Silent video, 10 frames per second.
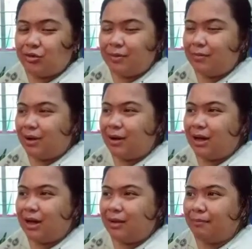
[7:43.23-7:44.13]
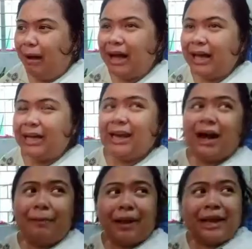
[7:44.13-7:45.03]
May mga bagay na
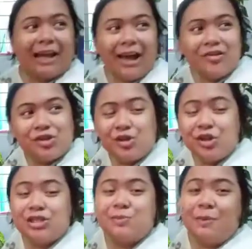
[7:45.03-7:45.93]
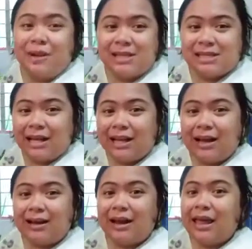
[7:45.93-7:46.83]
kapag inayos-yos, mabilis talagang